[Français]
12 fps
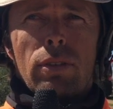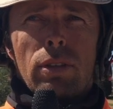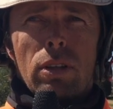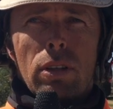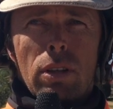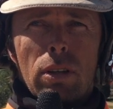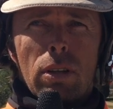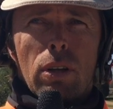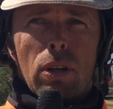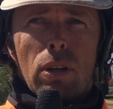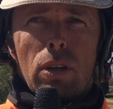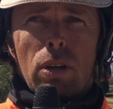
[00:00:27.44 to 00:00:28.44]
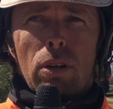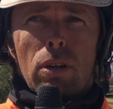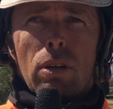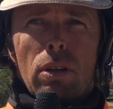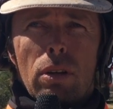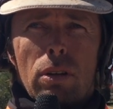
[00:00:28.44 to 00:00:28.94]
assez
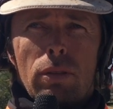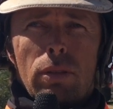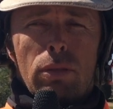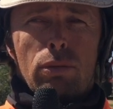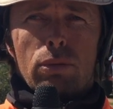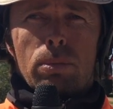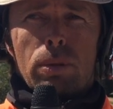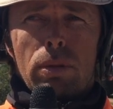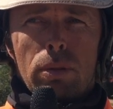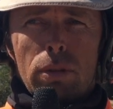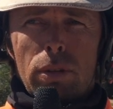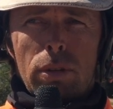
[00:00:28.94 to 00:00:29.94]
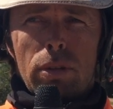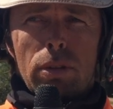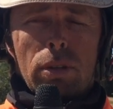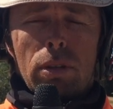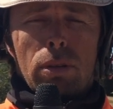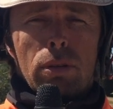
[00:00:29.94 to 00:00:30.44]
c'est souple euh,
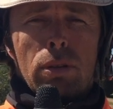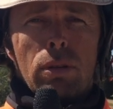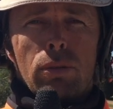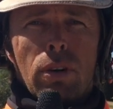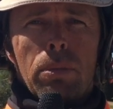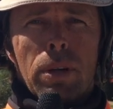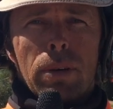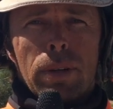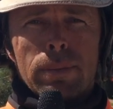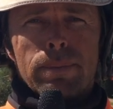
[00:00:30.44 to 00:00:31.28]
qui, lui va bien.